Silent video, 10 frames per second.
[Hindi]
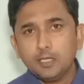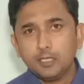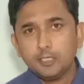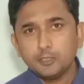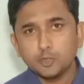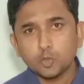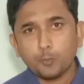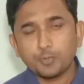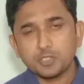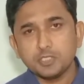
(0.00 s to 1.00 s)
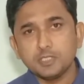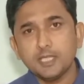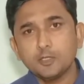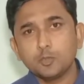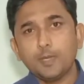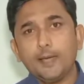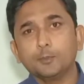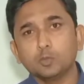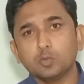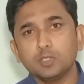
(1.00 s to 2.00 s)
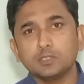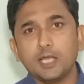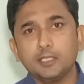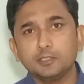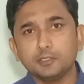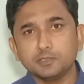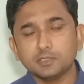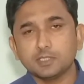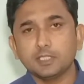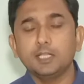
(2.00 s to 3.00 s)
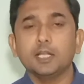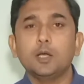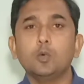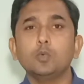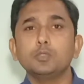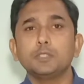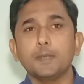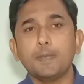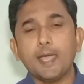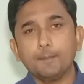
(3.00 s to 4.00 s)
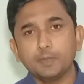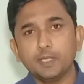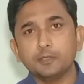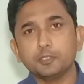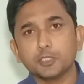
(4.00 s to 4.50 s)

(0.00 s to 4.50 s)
ये जो पचीदगियाँ जो मैं आप दोस्तों के साथ डिस्कस करने लगा हूँ ये मैं अपने